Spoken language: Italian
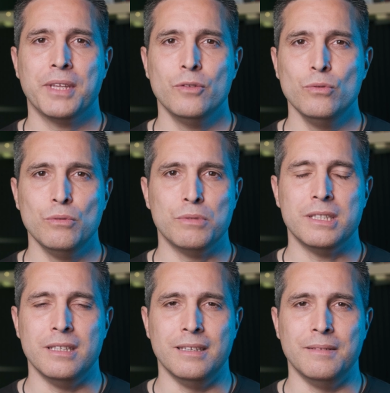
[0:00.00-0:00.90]
E tutti
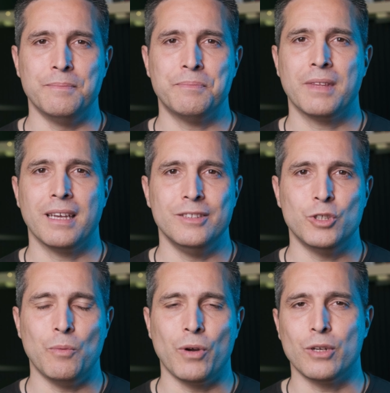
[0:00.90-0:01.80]
questi,
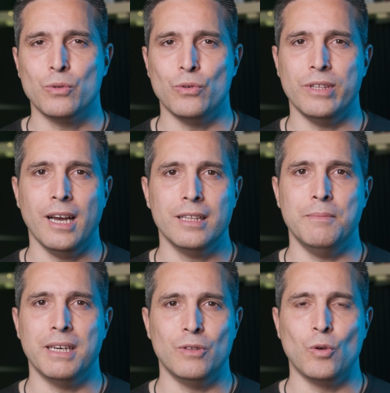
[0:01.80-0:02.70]
diciamo, cartoni e
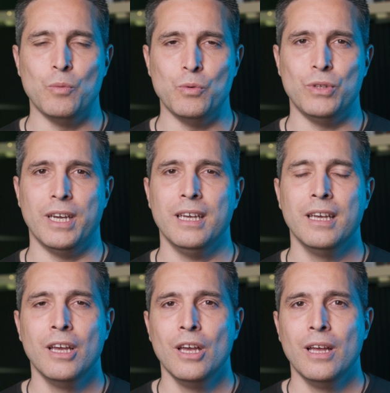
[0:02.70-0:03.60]
anime hanno in comune
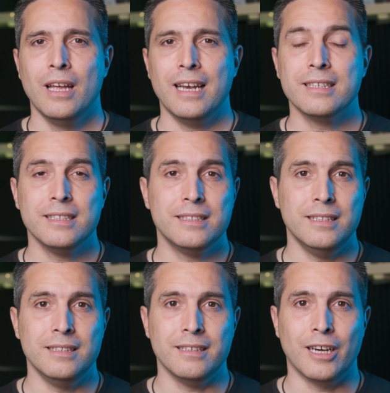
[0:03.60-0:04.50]
la stessa
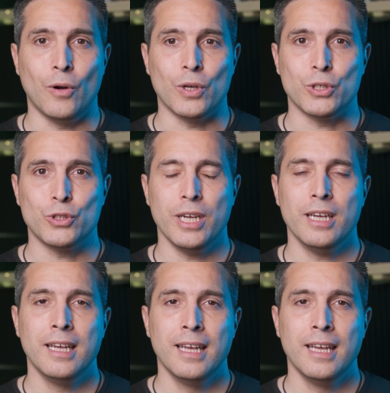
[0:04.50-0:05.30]
identica cosa, cioè